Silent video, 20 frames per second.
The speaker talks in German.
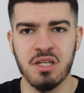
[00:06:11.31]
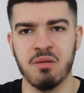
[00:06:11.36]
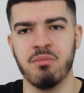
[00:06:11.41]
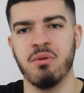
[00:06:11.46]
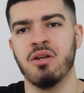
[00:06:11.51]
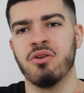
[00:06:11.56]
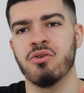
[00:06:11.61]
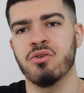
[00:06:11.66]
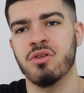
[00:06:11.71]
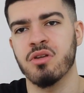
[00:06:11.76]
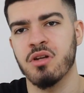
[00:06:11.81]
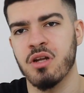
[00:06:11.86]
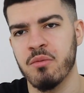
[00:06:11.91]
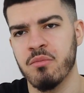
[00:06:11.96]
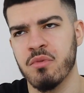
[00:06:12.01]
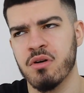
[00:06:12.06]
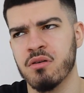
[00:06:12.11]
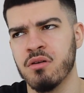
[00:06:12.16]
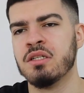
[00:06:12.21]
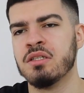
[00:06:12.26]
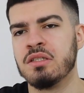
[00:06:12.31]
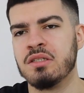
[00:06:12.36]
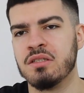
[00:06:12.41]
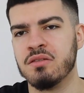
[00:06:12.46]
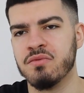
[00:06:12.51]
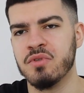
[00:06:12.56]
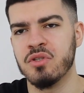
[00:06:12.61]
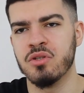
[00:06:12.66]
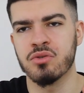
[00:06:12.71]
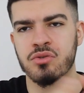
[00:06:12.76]
Ich blende euch dann einmal
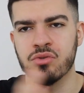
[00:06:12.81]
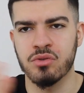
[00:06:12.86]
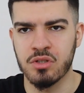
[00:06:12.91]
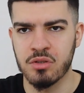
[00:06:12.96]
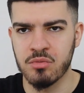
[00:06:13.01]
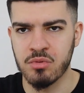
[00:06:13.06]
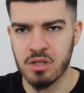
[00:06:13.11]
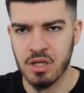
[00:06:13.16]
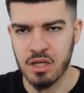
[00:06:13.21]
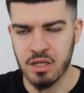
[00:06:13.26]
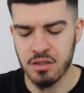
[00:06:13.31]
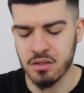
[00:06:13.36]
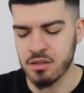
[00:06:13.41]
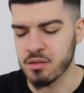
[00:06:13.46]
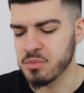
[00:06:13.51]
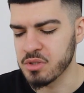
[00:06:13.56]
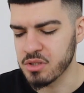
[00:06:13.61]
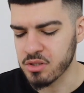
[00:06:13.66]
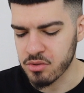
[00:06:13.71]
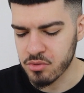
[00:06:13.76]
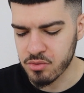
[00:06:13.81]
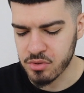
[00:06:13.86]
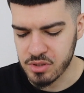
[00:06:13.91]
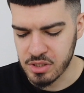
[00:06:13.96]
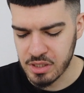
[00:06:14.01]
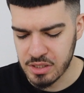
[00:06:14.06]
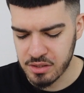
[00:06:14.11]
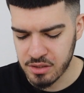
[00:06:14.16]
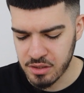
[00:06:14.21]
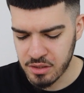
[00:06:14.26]
die Videos oder die Bilder ein, damit ihr auch
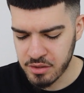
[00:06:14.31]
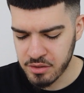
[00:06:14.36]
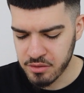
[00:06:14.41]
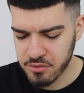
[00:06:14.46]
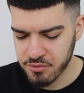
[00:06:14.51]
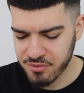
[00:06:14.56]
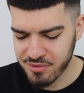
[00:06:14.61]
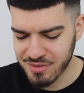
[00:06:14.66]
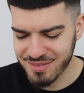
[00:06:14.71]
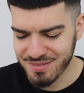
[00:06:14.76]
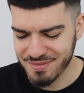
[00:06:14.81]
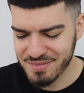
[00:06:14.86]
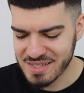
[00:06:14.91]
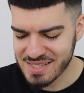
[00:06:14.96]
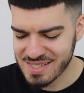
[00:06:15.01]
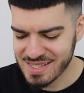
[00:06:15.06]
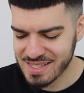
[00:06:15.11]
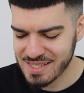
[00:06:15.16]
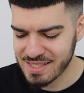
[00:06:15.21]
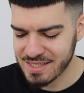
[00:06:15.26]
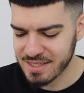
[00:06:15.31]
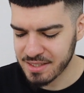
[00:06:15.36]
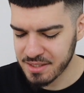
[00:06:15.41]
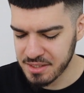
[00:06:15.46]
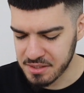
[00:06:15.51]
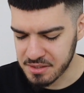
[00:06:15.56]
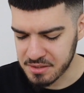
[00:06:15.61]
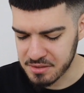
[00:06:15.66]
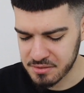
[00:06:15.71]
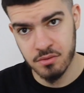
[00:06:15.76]
seht, von was ich
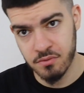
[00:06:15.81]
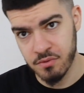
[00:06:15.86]
rede.